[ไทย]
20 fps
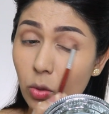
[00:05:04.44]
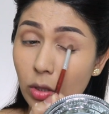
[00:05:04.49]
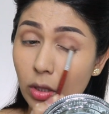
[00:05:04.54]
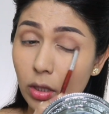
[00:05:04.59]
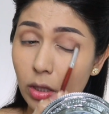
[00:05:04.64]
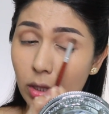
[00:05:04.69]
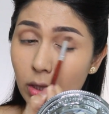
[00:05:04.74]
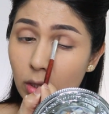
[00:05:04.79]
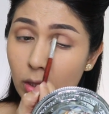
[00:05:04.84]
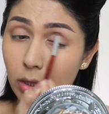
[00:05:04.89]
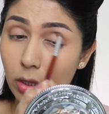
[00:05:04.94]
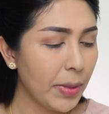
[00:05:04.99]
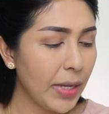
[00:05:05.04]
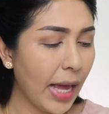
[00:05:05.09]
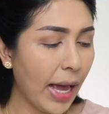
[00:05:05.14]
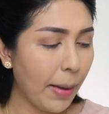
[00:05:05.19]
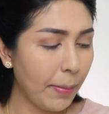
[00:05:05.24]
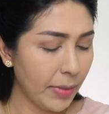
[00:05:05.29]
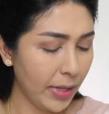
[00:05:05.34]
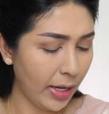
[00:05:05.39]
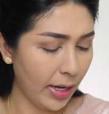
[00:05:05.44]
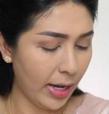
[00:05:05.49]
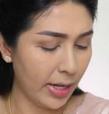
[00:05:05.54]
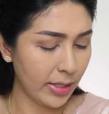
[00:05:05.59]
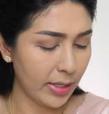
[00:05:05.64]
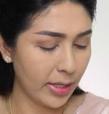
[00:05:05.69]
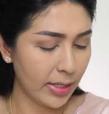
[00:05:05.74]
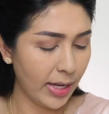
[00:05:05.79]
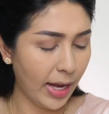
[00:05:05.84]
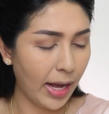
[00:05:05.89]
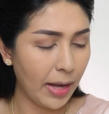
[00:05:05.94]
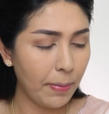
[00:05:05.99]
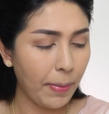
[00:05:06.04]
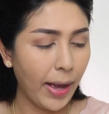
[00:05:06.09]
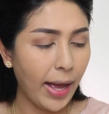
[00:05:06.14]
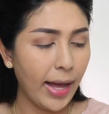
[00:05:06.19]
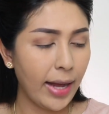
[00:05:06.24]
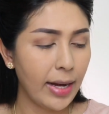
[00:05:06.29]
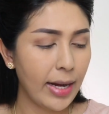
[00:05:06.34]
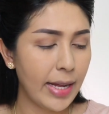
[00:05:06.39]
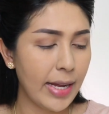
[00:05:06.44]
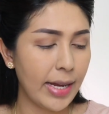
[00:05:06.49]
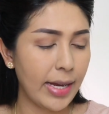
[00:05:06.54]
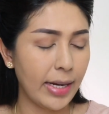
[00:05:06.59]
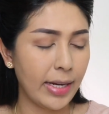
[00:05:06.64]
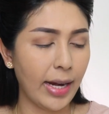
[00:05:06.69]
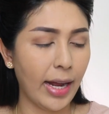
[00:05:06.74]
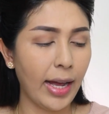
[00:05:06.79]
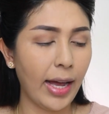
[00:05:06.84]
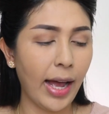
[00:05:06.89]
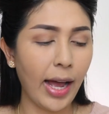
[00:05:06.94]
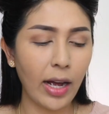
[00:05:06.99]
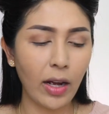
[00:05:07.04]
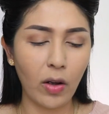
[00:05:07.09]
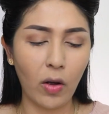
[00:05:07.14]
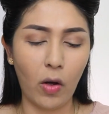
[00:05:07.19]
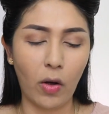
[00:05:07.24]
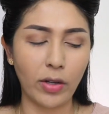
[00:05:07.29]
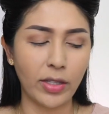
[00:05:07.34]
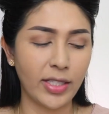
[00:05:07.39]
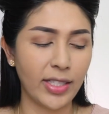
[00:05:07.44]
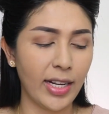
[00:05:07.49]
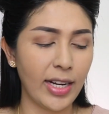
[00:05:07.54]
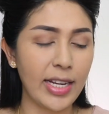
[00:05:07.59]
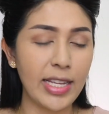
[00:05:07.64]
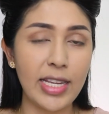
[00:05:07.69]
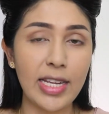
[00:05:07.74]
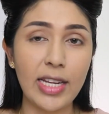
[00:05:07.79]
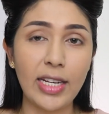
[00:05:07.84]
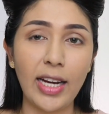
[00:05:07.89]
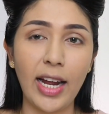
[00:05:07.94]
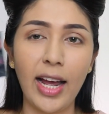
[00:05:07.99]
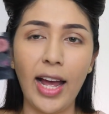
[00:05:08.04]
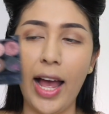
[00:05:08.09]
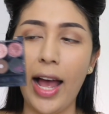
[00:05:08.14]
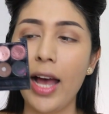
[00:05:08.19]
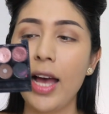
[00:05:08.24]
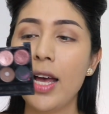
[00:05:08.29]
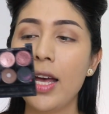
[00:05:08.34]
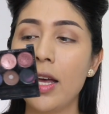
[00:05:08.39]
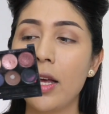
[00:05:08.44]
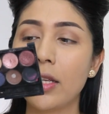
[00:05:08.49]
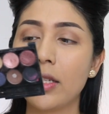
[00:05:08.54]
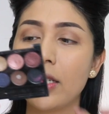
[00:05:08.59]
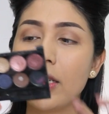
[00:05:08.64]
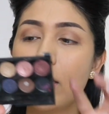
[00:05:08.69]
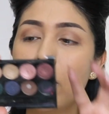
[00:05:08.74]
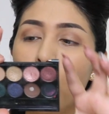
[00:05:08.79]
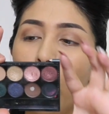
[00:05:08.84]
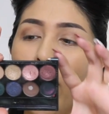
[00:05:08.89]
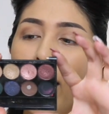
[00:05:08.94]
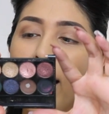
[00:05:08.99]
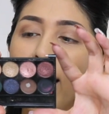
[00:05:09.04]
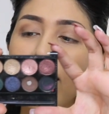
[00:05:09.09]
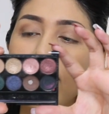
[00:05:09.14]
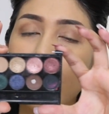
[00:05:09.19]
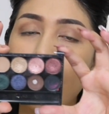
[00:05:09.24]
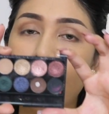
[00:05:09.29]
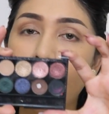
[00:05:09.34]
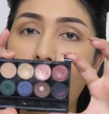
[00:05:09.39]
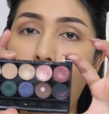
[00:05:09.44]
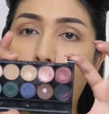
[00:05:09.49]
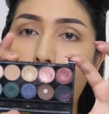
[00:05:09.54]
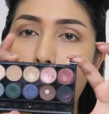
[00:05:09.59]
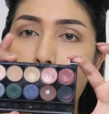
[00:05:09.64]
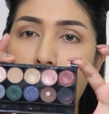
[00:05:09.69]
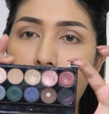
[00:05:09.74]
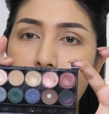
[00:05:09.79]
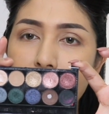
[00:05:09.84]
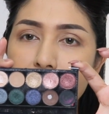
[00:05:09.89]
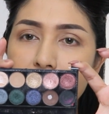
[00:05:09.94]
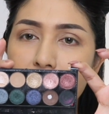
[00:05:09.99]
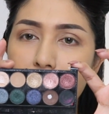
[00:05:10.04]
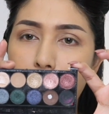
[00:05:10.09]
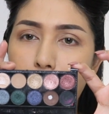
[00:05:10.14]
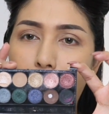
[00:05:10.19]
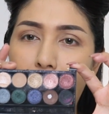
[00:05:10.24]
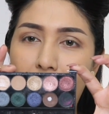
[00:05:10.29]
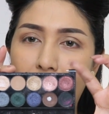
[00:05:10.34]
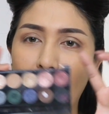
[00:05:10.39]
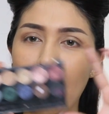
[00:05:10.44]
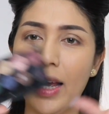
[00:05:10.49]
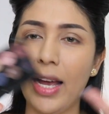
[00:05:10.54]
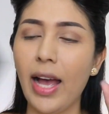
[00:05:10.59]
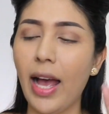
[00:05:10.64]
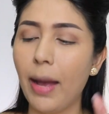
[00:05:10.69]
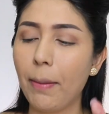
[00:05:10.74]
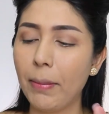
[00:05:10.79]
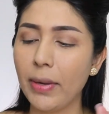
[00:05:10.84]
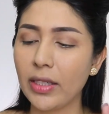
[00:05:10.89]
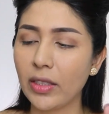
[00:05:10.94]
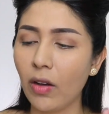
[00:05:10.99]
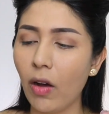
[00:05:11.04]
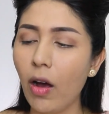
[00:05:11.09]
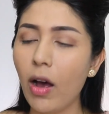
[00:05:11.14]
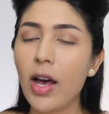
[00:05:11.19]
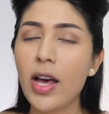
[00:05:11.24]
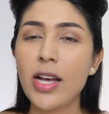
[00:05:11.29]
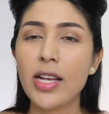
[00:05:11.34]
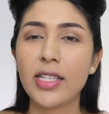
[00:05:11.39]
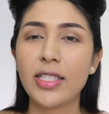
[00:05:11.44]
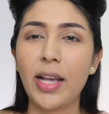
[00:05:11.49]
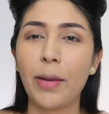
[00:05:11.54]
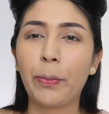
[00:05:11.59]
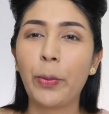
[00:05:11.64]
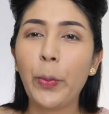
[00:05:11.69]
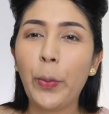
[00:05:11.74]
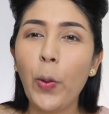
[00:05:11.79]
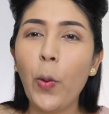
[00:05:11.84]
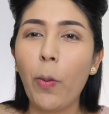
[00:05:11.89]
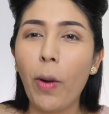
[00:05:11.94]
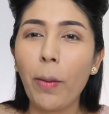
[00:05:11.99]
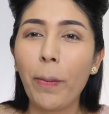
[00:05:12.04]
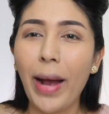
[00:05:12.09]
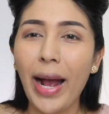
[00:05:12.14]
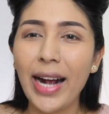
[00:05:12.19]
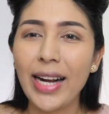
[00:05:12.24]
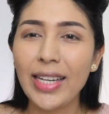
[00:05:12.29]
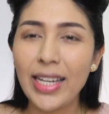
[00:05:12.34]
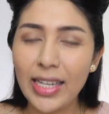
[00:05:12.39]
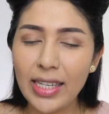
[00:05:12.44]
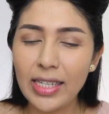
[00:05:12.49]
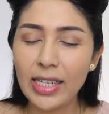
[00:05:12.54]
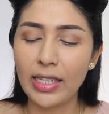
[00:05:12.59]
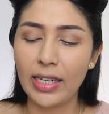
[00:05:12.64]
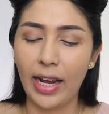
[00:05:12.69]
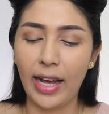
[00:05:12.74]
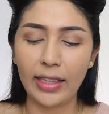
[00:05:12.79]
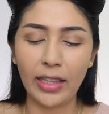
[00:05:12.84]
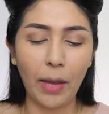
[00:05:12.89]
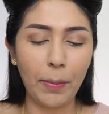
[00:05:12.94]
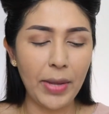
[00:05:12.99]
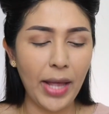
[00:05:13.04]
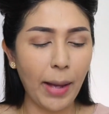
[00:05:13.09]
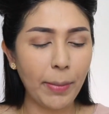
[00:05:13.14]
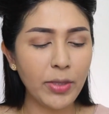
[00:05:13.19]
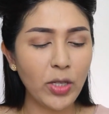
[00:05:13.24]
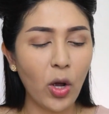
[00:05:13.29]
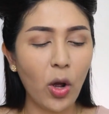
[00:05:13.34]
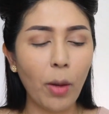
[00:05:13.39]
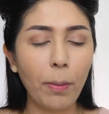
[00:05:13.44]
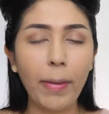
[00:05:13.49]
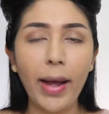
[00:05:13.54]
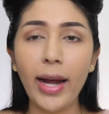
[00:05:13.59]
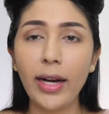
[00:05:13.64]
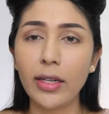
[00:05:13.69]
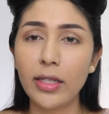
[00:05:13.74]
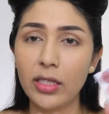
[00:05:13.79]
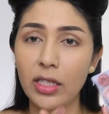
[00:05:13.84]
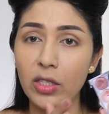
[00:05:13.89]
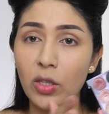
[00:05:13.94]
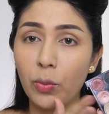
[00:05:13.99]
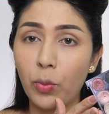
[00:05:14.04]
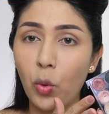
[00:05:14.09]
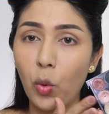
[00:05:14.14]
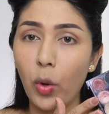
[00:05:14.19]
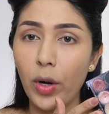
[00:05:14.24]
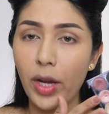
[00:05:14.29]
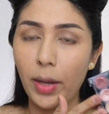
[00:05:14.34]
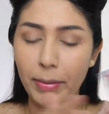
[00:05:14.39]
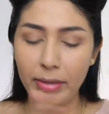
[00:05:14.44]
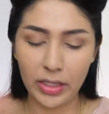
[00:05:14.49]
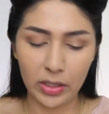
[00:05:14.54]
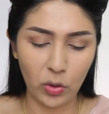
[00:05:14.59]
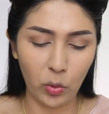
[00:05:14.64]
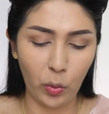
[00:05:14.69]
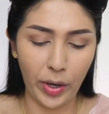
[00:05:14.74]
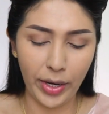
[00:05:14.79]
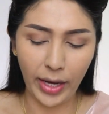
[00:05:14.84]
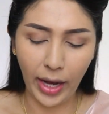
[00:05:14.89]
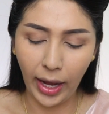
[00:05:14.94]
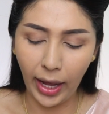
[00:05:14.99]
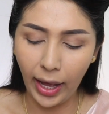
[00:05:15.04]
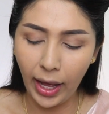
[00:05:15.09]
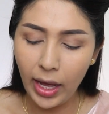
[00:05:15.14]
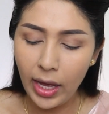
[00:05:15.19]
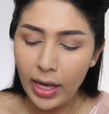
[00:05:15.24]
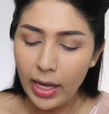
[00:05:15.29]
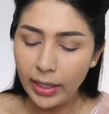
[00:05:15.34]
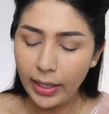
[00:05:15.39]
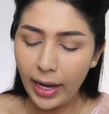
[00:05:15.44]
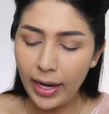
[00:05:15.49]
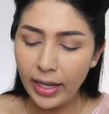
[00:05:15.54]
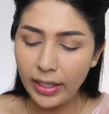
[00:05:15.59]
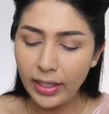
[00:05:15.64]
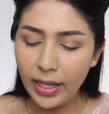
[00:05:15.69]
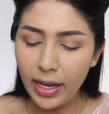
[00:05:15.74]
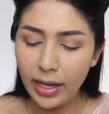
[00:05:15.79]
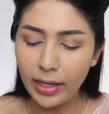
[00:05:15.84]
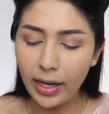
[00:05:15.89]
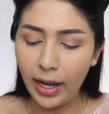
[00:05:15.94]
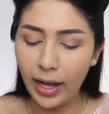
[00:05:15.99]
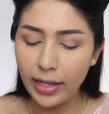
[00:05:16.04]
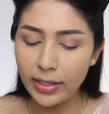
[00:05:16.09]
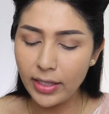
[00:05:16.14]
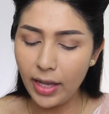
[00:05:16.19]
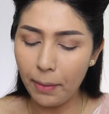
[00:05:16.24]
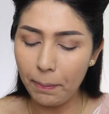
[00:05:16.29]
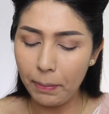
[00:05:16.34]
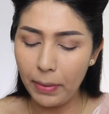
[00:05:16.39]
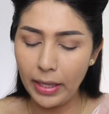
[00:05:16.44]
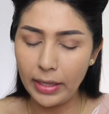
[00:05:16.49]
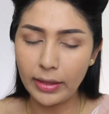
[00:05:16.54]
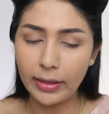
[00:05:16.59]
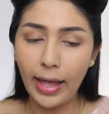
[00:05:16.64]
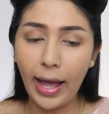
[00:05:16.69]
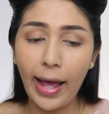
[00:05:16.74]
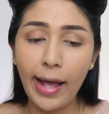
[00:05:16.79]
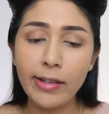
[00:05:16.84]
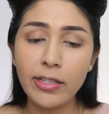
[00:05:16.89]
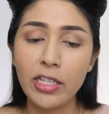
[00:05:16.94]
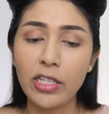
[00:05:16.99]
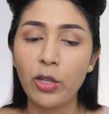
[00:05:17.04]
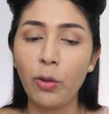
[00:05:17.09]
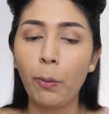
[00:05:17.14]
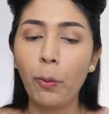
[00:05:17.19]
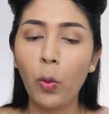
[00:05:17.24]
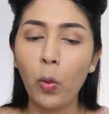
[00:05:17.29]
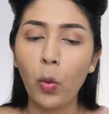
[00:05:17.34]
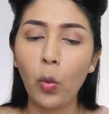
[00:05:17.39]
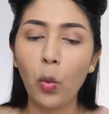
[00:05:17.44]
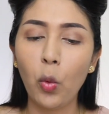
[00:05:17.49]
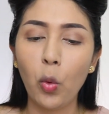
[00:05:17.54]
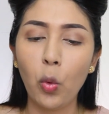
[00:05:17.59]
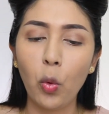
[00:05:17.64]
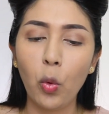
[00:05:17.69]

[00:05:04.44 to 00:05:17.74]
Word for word: สุดพี่อ้ำนะคะจะใช้พาเลตนะคะของสลีกนะคะชื่อว่าสตอมห้าเจ็ดแปดนะคะมันก็จะผุๆพังๆนิดหนึ่งนะคะแต่พี่อ้ำชอบมากเลยสีชมพูอันนี้มันสวยนะคะการละเกตนะคะจะเป็นตาสีชมพู